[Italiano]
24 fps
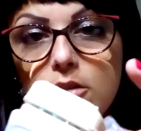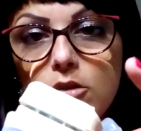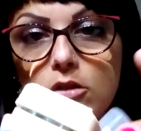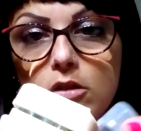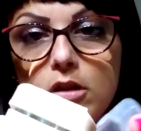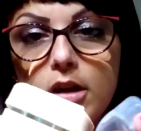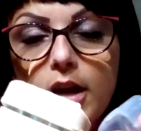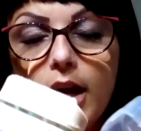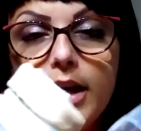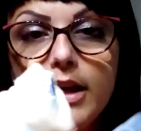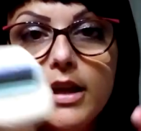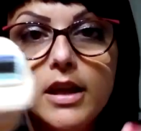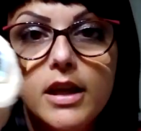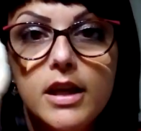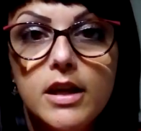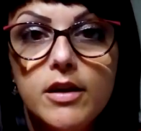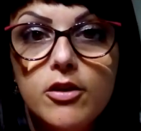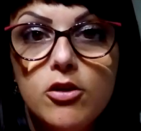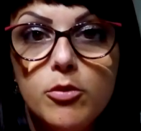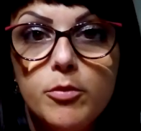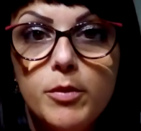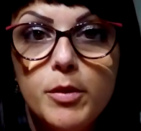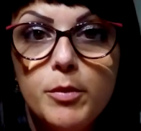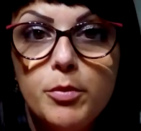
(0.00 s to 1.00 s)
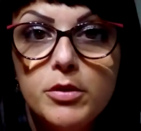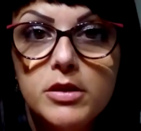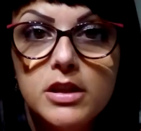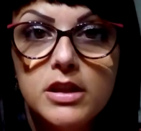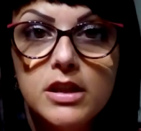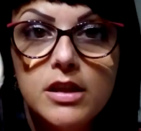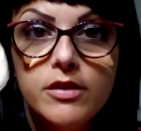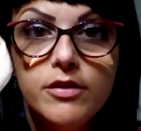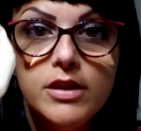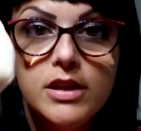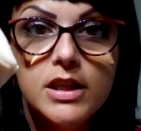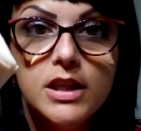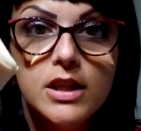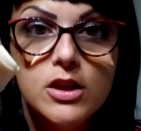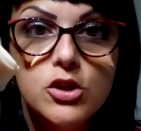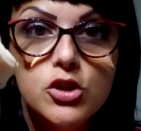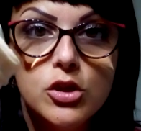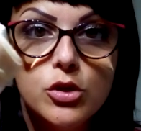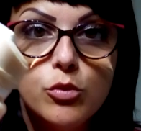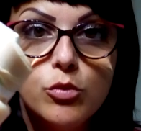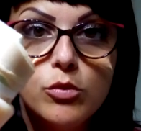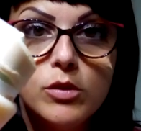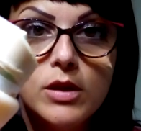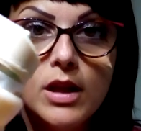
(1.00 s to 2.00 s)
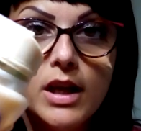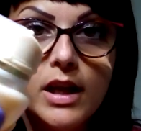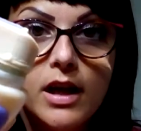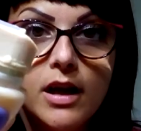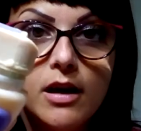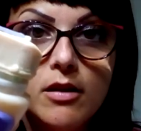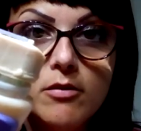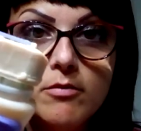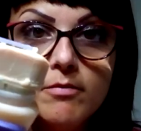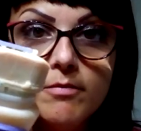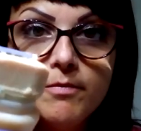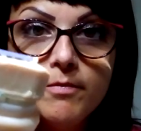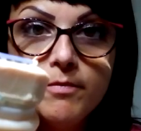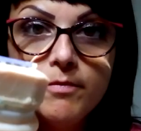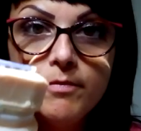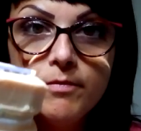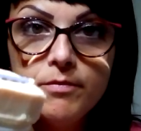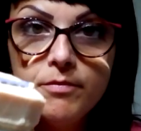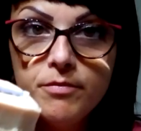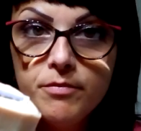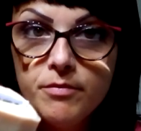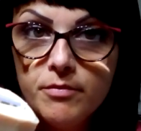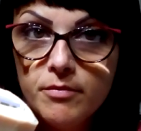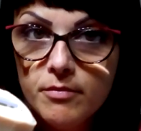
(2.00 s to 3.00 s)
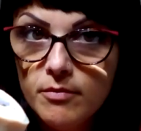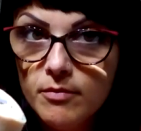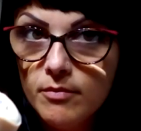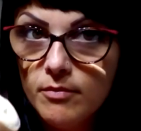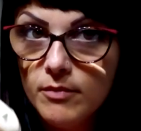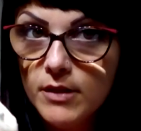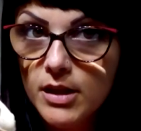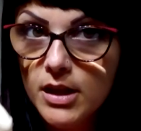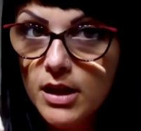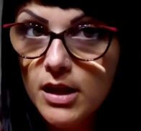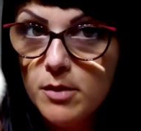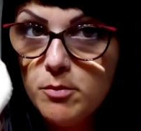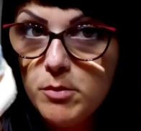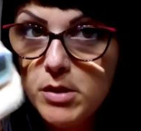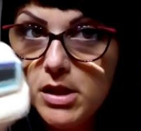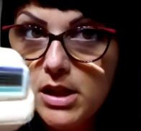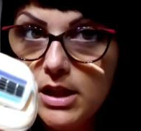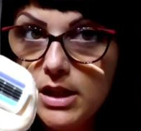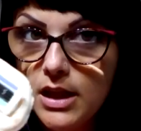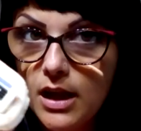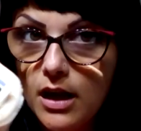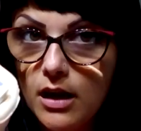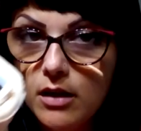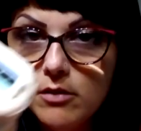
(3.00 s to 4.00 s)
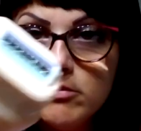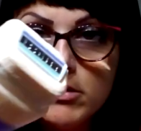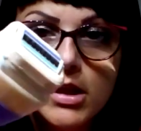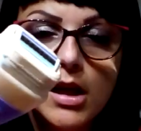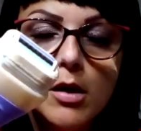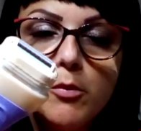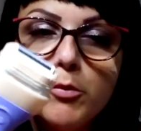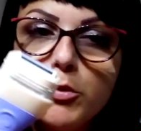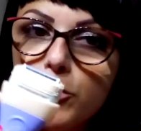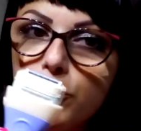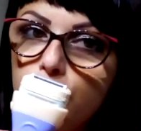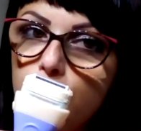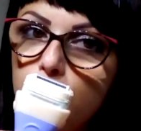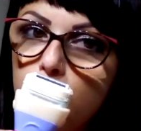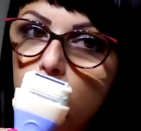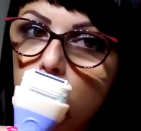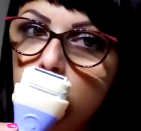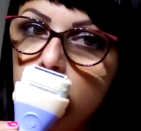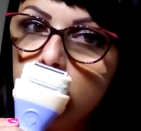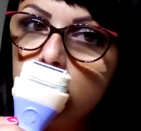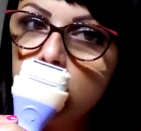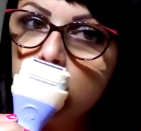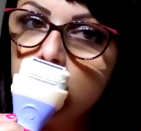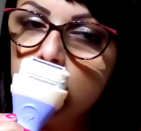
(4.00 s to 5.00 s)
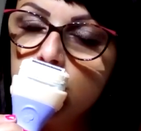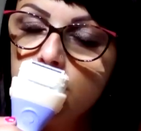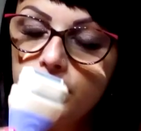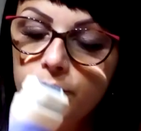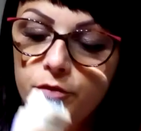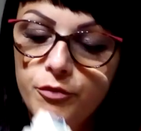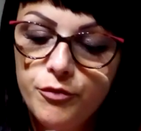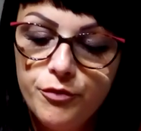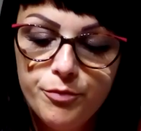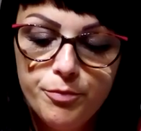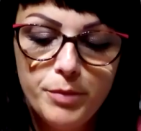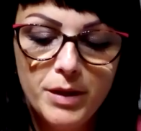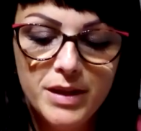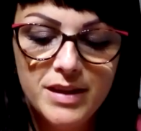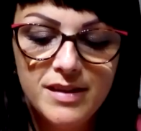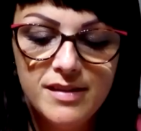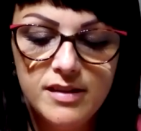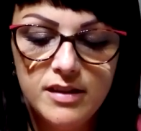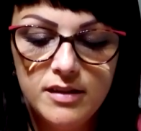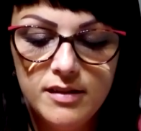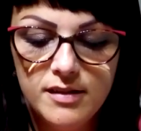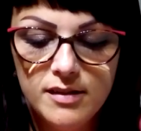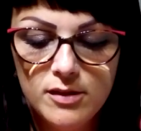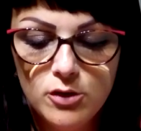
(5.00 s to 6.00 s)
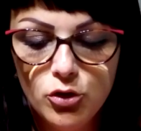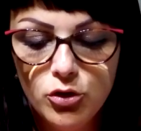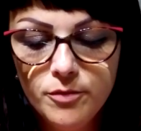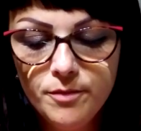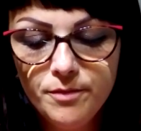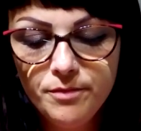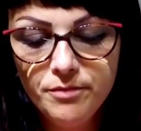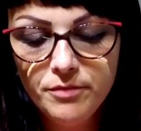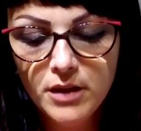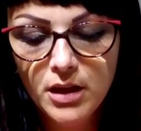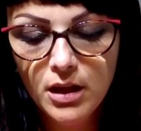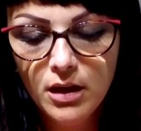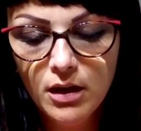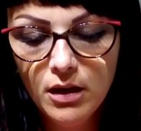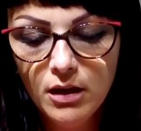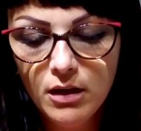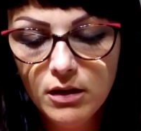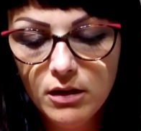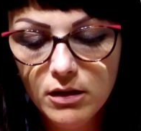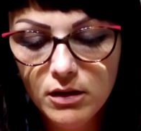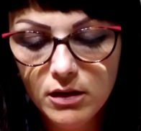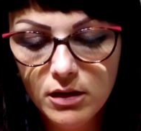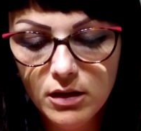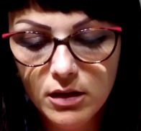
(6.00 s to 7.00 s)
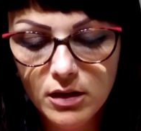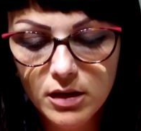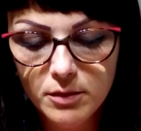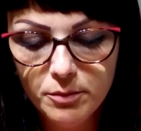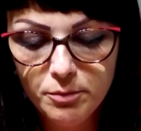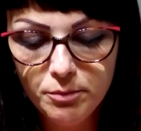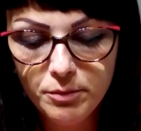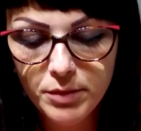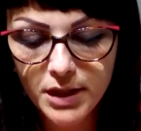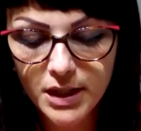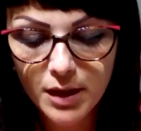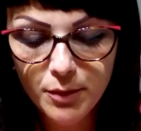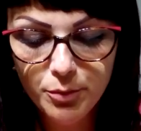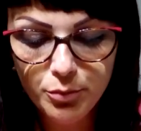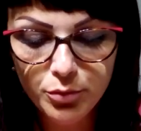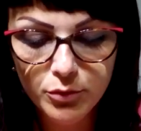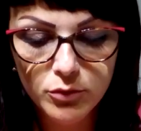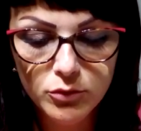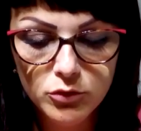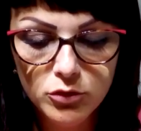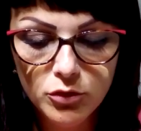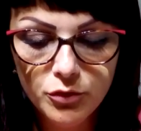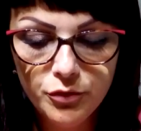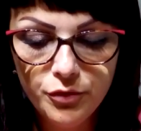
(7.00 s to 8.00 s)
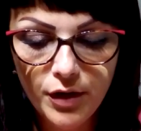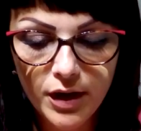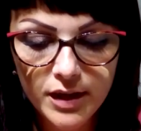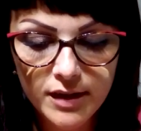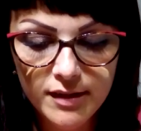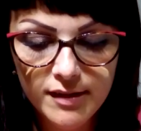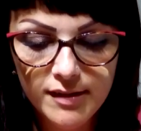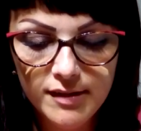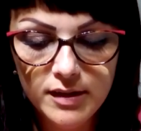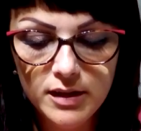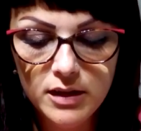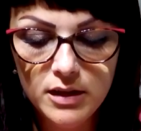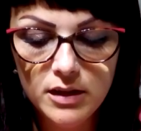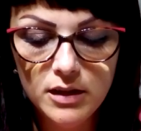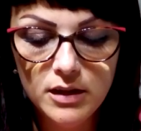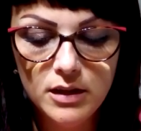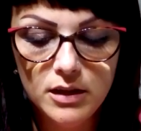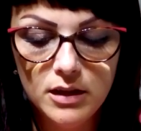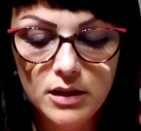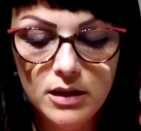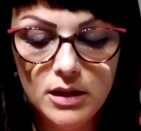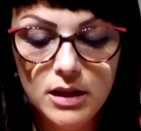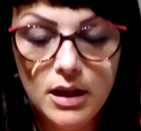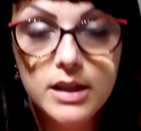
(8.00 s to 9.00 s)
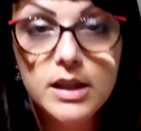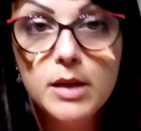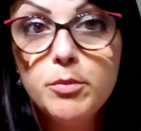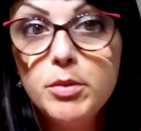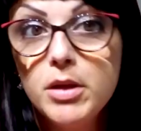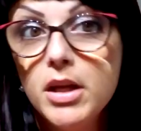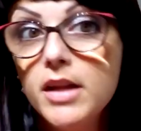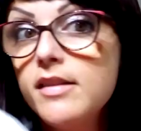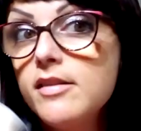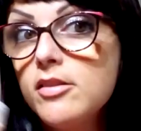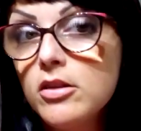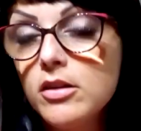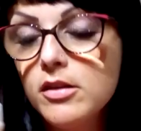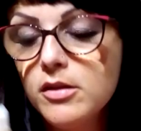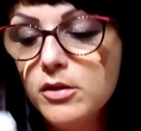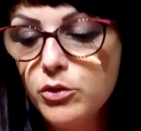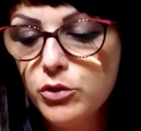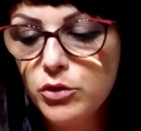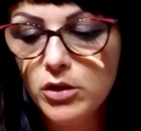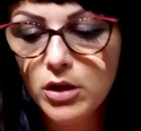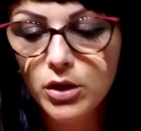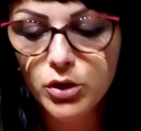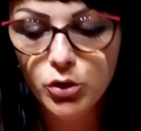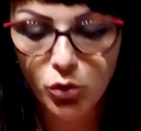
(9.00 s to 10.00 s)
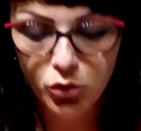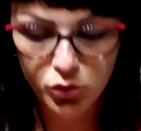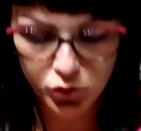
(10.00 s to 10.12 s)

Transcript: Ok, e come potete vedere c'è tutta la cremina, che ha un profumo pazzesco, eh, per appunto farsi la depilazione sotto la